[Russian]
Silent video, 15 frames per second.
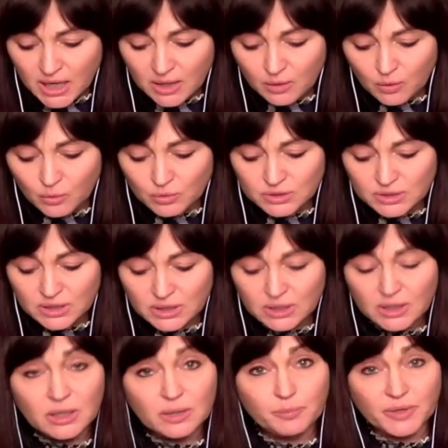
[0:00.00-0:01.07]
Он
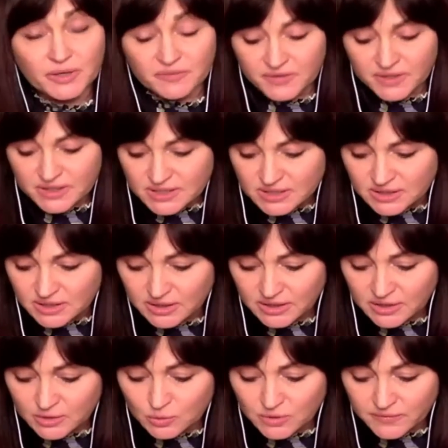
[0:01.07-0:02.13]
э, профессор
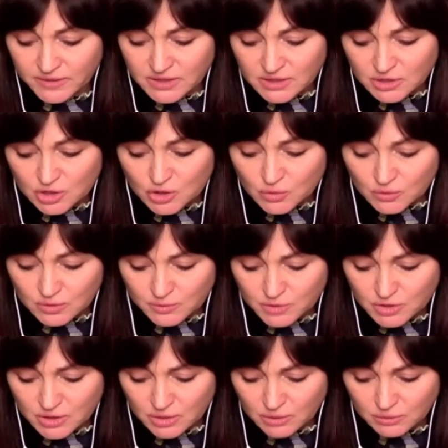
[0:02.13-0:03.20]
и руководитель школы
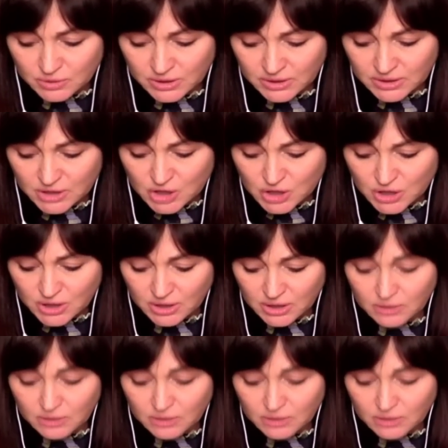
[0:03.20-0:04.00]
международных отношений